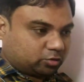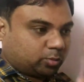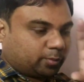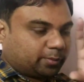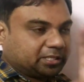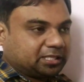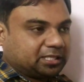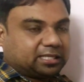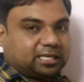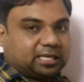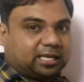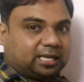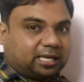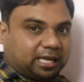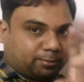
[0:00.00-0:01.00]
তোমাদেরকে
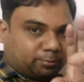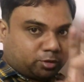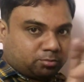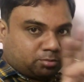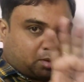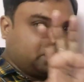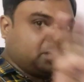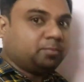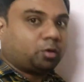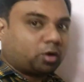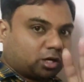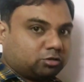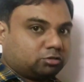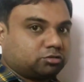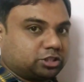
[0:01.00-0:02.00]
এমনভাবেই
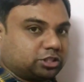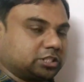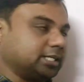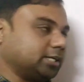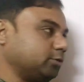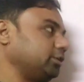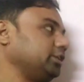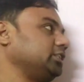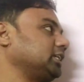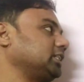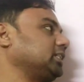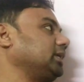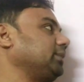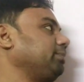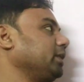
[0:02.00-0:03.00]
পড়ানোর চেষ্টা করি
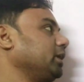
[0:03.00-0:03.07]
যাতে